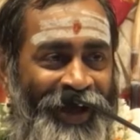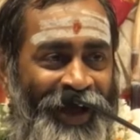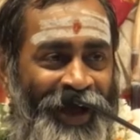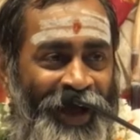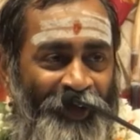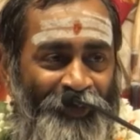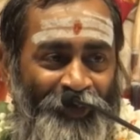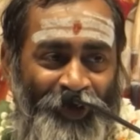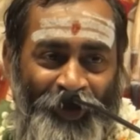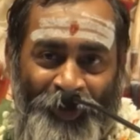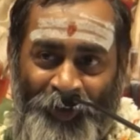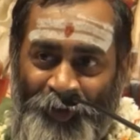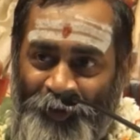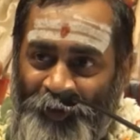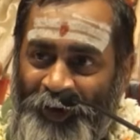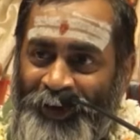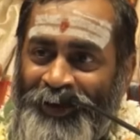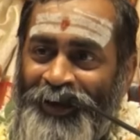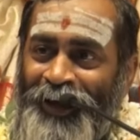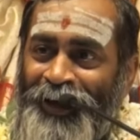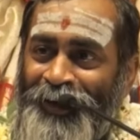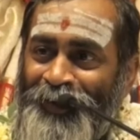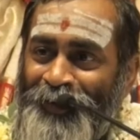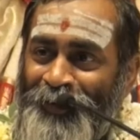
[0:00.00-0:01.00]
అందులో
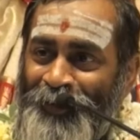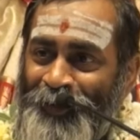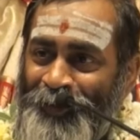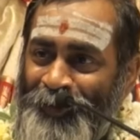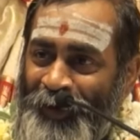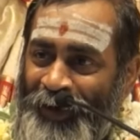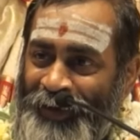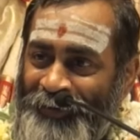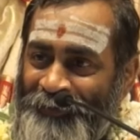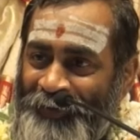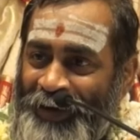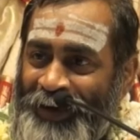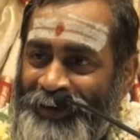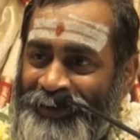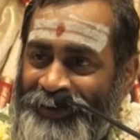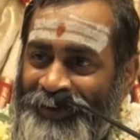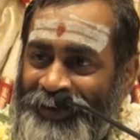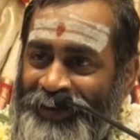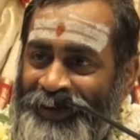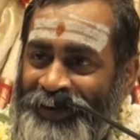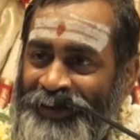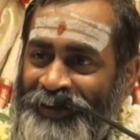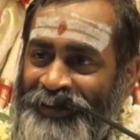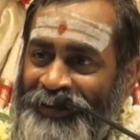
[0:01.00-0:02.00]
స్వరాలు
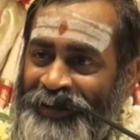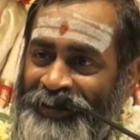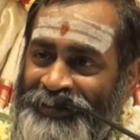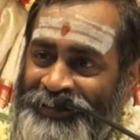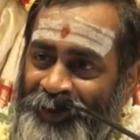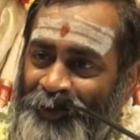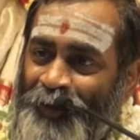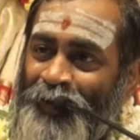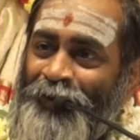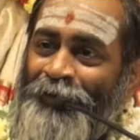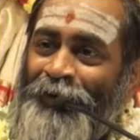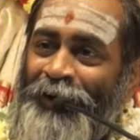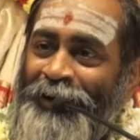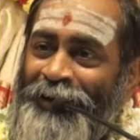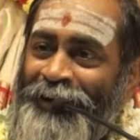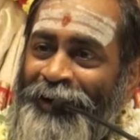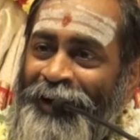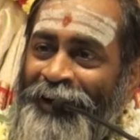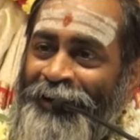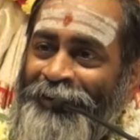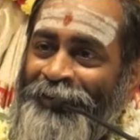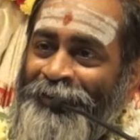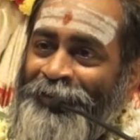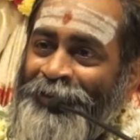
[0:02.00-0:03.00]
వాటిని రసికులు వాళ్ళు
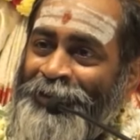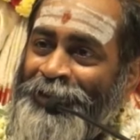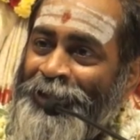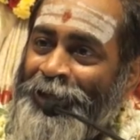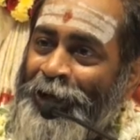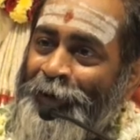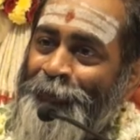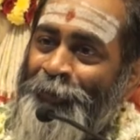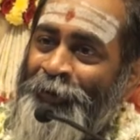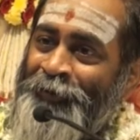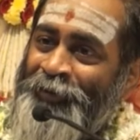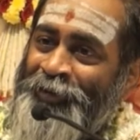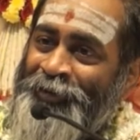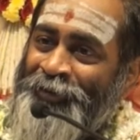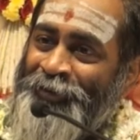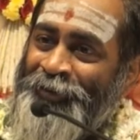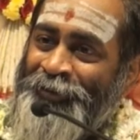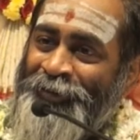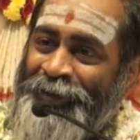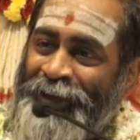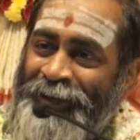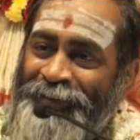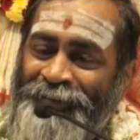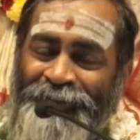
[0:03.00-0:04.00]
రుచిని
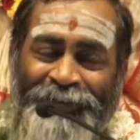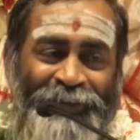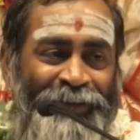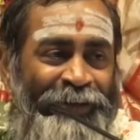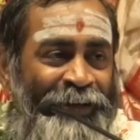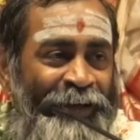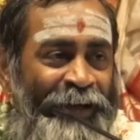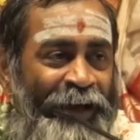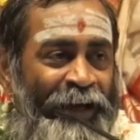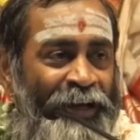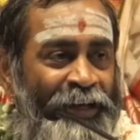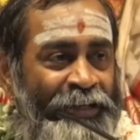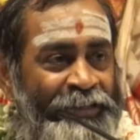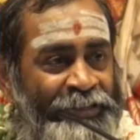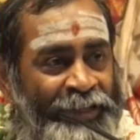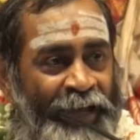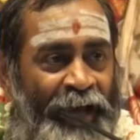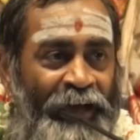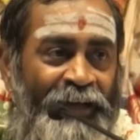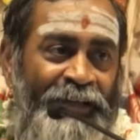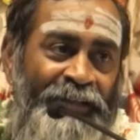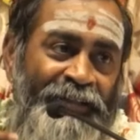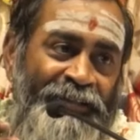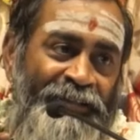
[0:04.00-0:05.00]
అనుభవిస్తుంటారు అలాగే
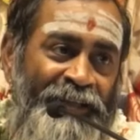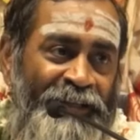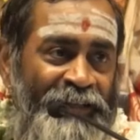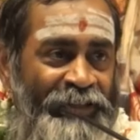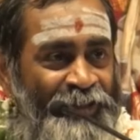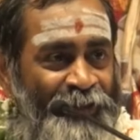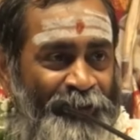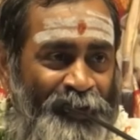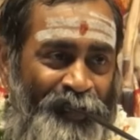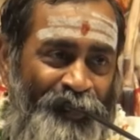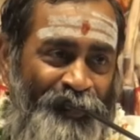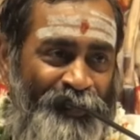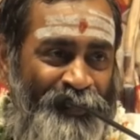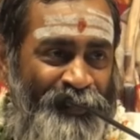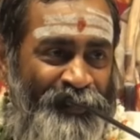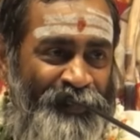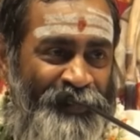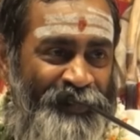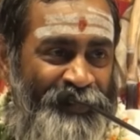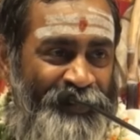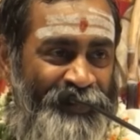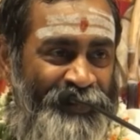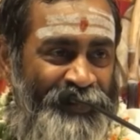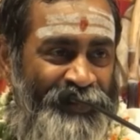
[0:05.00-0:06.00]
సాహిత్య రసికులు
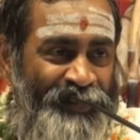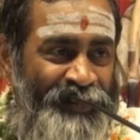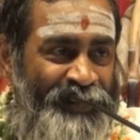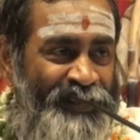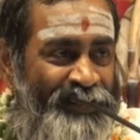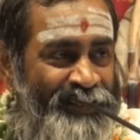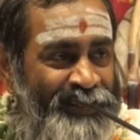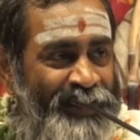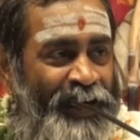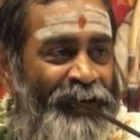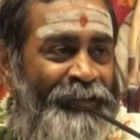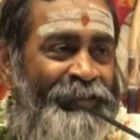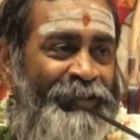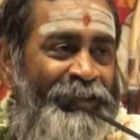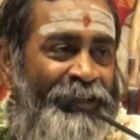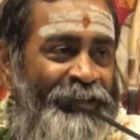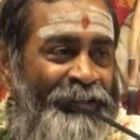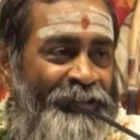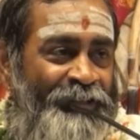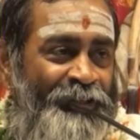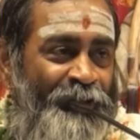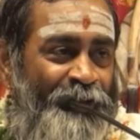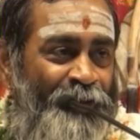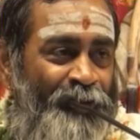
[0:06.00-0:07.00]
నాట్య
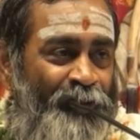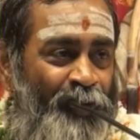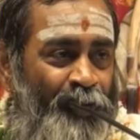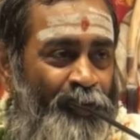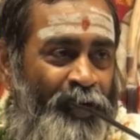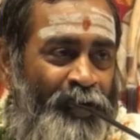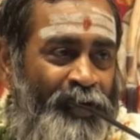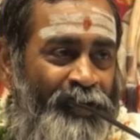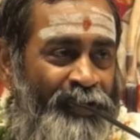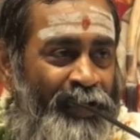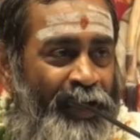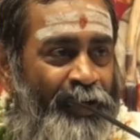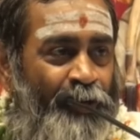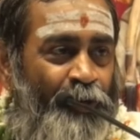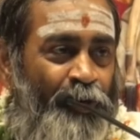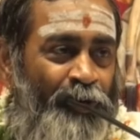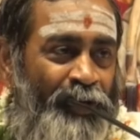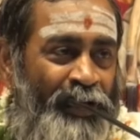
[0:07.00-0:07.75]
రసికులు ఒక్కొక్క దానికి ఒక